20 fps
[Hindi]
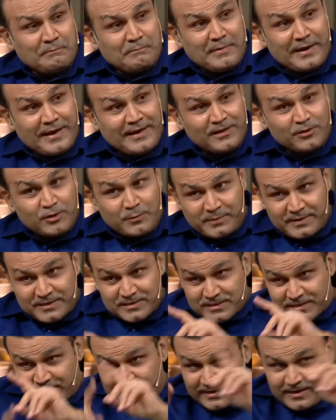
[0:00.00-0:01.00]
मैंने तो अपनी
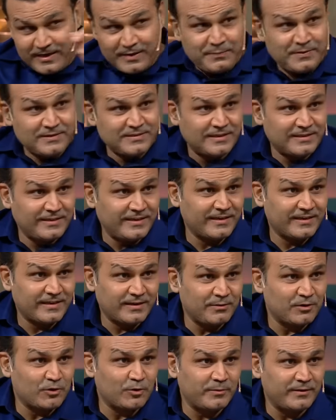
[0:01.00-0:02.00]
स्क्रीन पे जहाँ देख
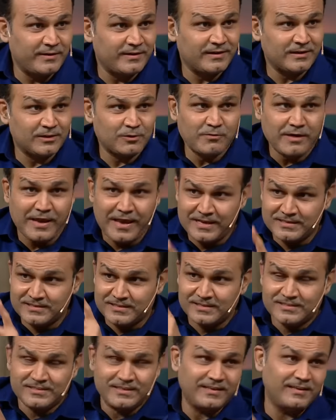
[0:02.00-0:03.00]
के मैं कमेंट्री करता हूँ
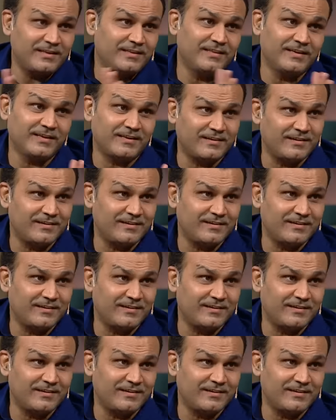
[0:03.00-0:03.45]
ऐसा सीन नहीं देखा